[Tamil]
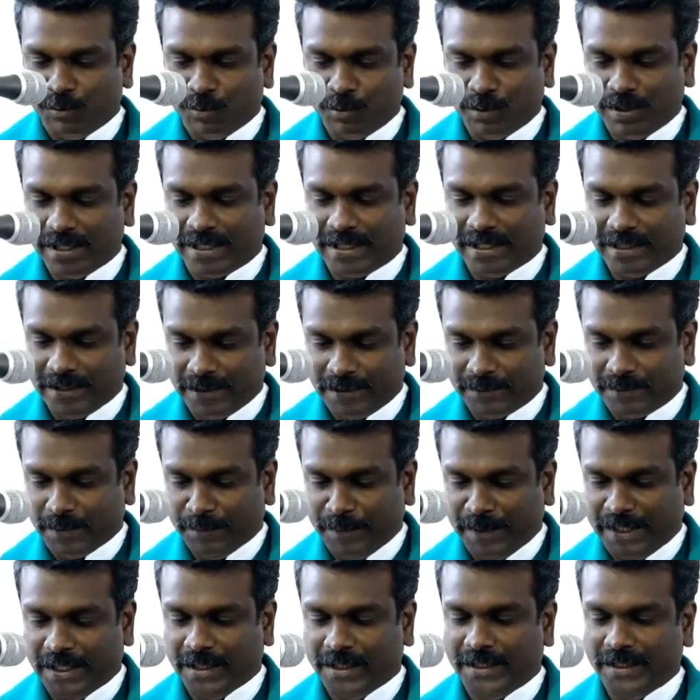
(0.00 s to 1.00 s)
உங்களுக்கு இது
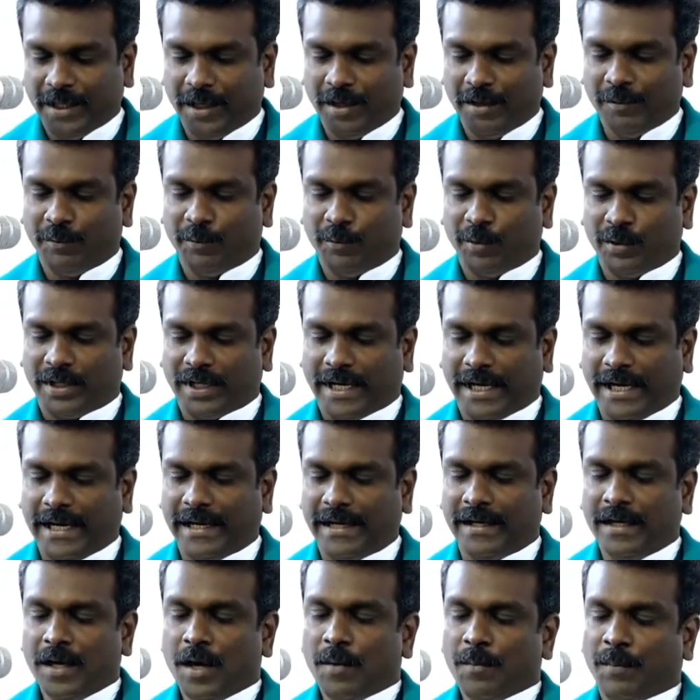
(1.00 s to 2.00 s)
மீண்டும் நினைவு போட்டுறேன்
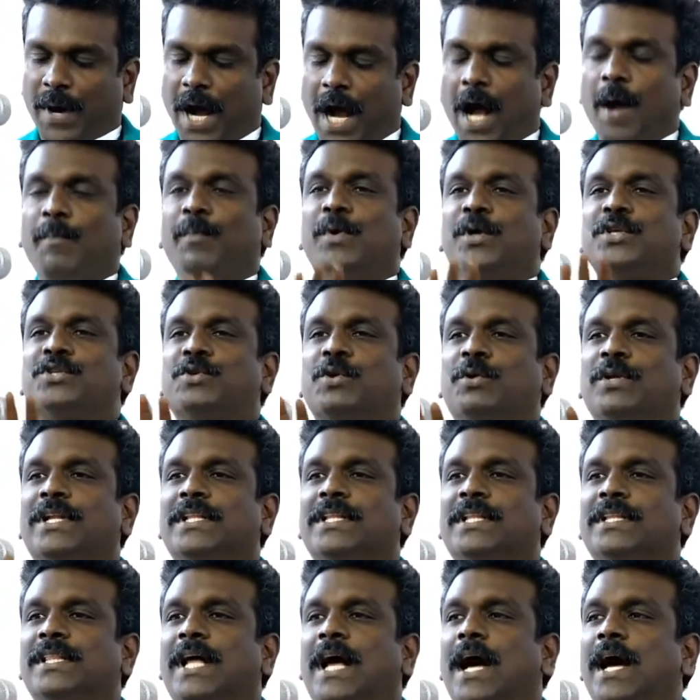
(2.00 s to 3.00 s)
பாம்பு
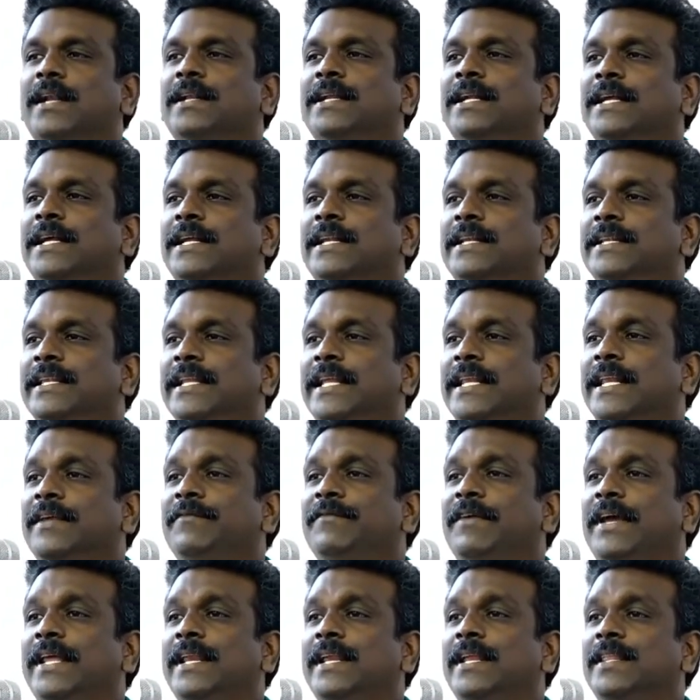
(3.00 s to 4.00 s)
சொன்னது தான்
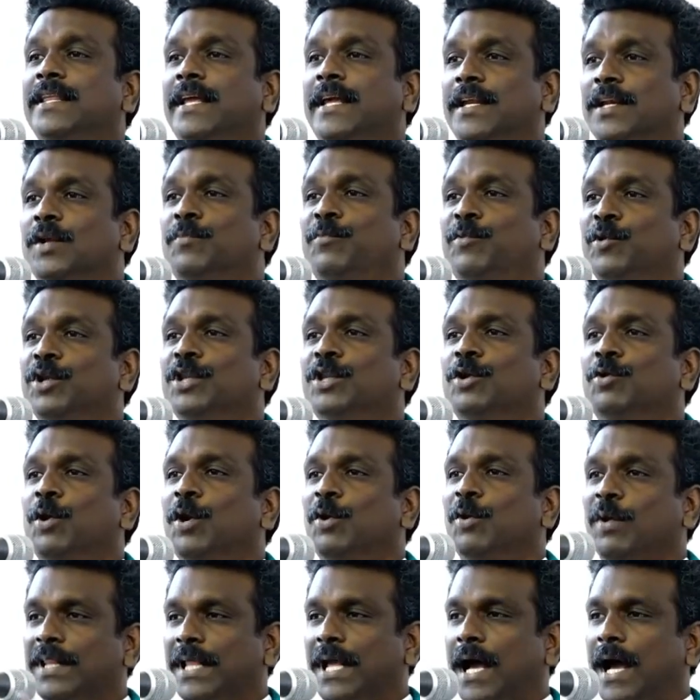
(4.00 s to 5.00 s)
நிறைவேறியது என்று புரிந்து
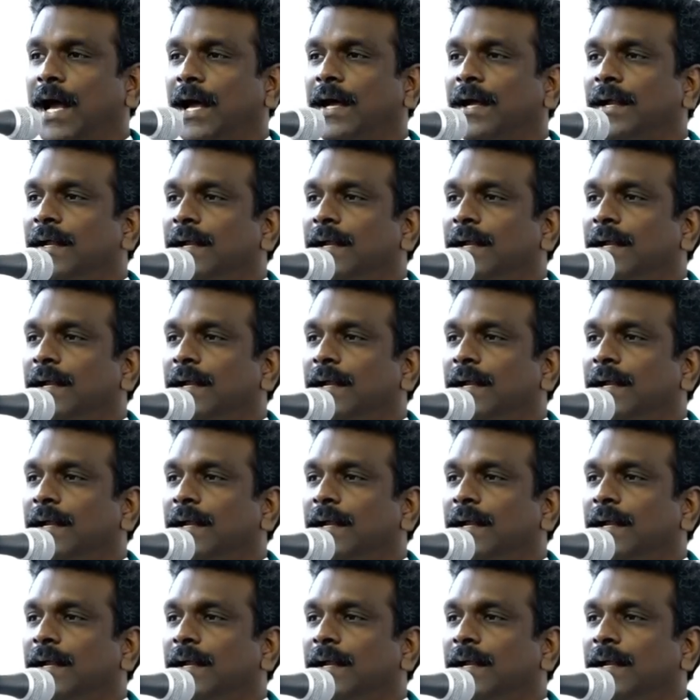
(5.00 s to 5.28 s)
கொள்வதா